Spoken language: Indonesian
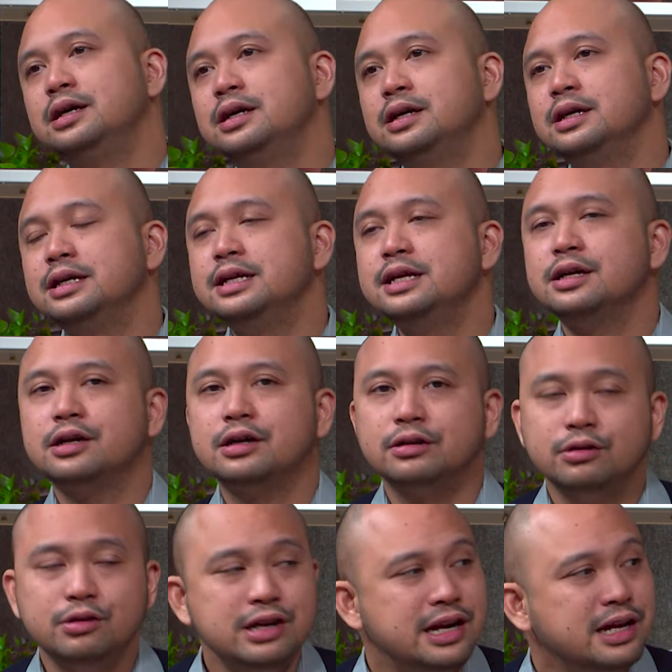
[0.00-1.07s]
uh, ini
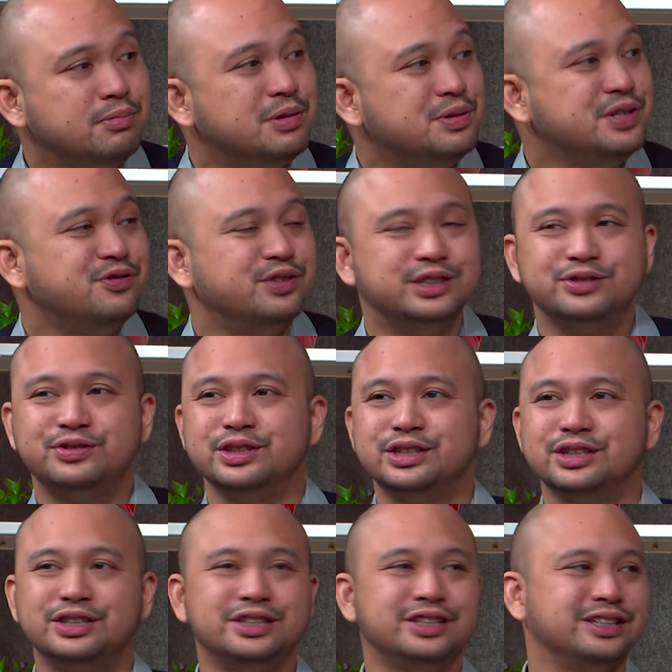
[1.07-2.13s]
lu udah lihat belum sih
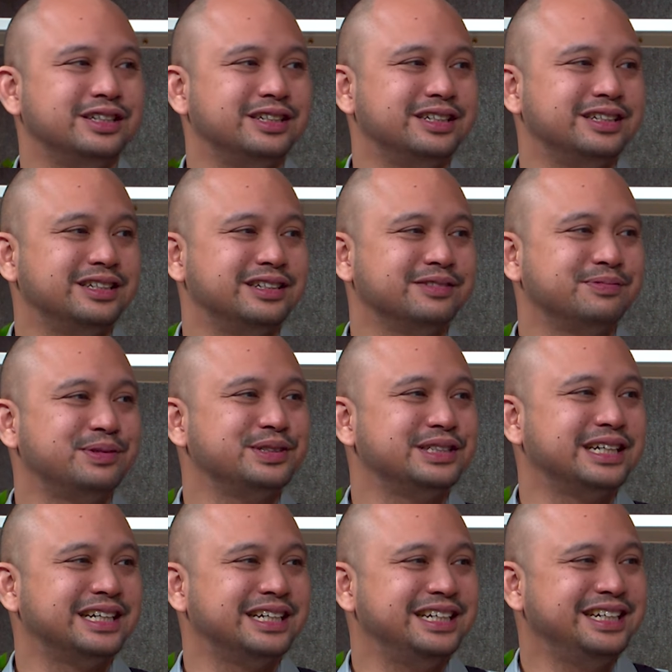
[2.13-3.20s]
foto-foto
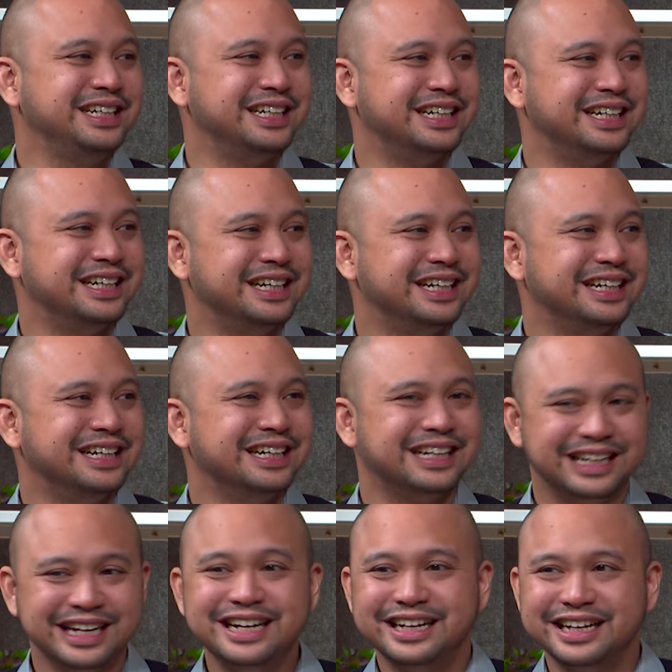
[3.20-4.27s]
perusakannya? Belum.
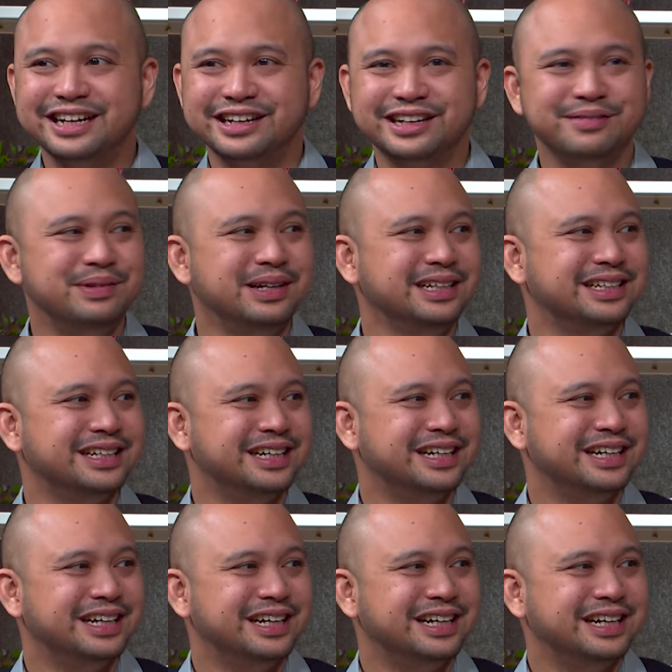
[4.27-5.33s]
Keren, keren, keren banget.
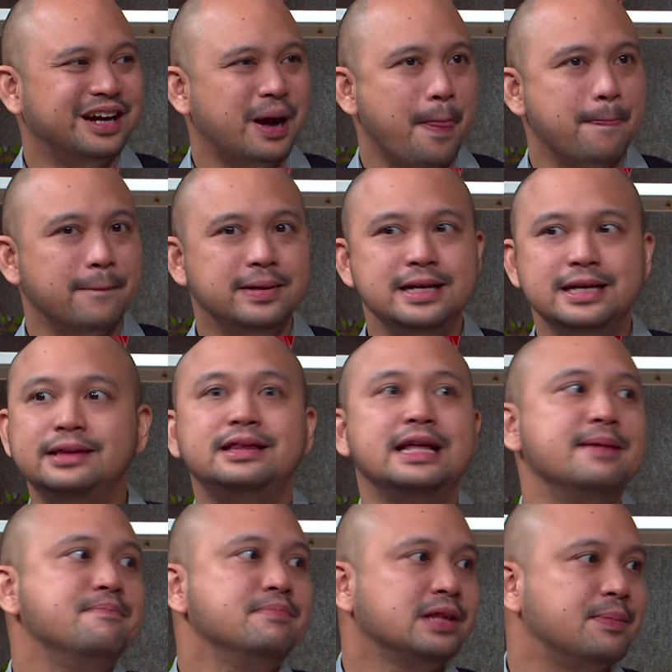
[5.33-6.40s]
Di daerah mana sih? Di
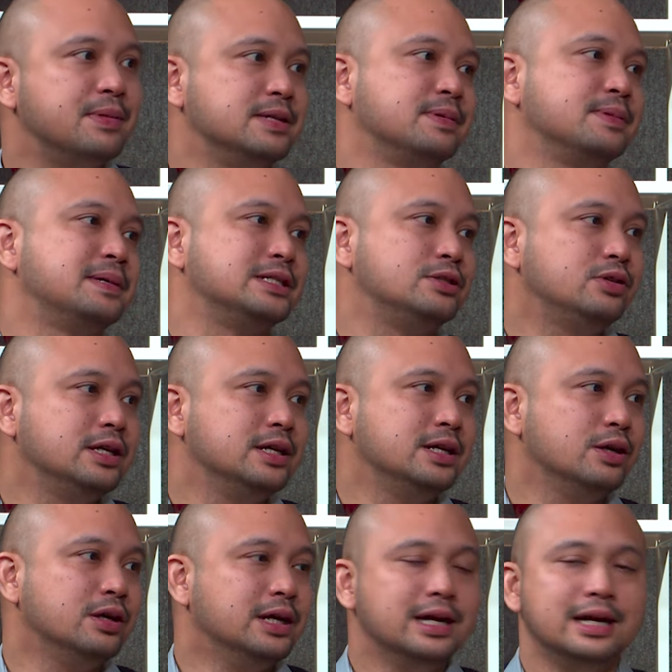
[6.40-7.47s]
tim Taman Ismail
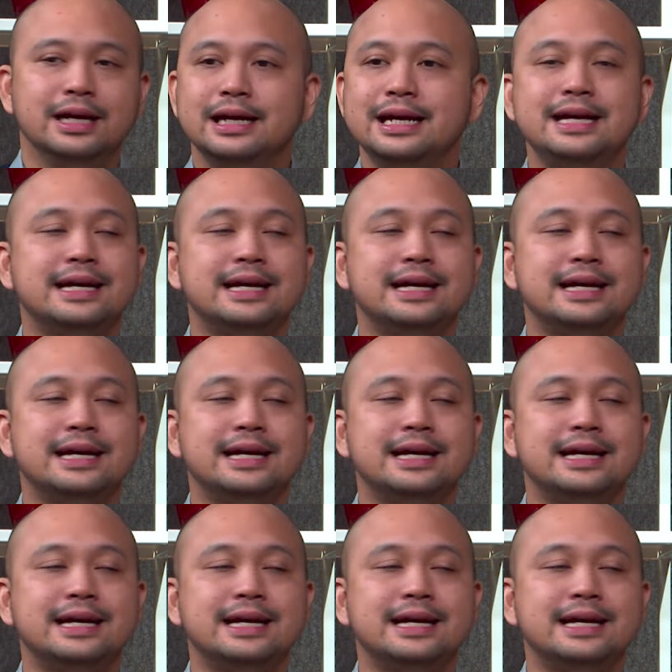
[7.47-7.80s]
Marzuki. Ah,